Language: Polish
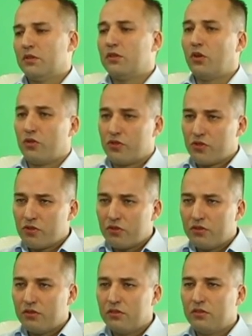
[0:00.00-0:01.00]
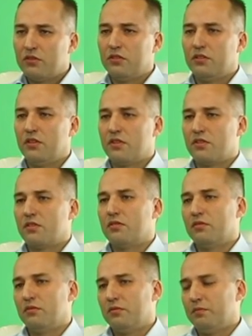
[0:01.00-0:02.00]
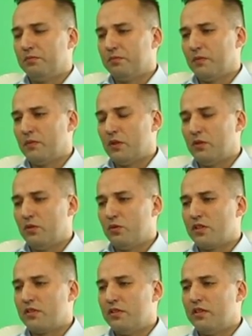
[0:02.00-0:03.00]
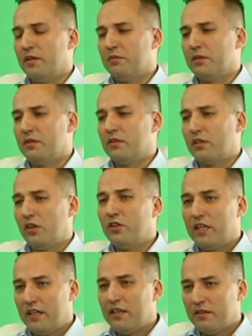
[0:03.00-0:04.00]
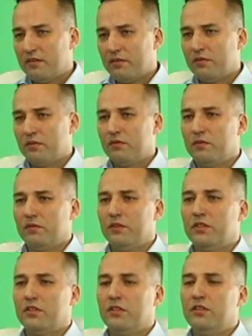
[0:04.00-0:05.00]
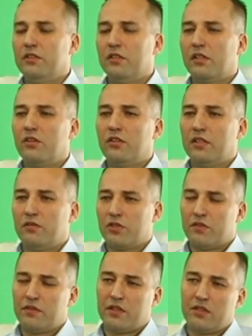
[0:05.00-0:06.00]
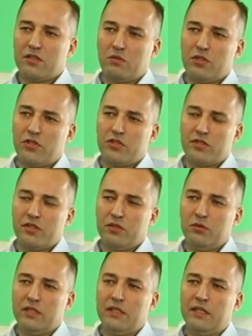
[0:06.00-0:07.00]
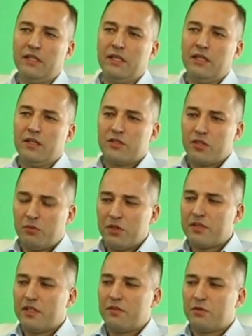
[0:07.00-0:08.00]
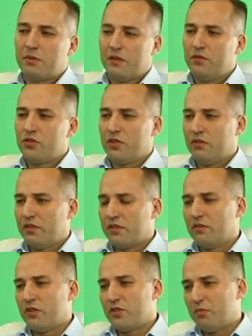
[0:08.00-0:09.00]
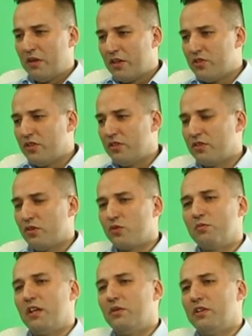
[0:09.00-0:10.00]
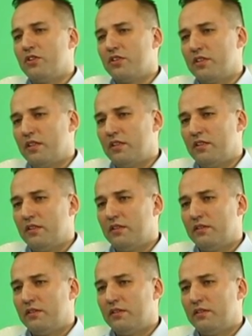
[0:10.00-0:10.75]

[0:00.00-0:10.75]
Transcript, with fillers: ktoś jest mm, uczestnikiem, tylko ja nikt inny, tylko ja właśnie w takiej sytuacji się znajduję. Co moim zdaniem sprawi, że one są jeszcze bardziej zrozumiałe i czytelne.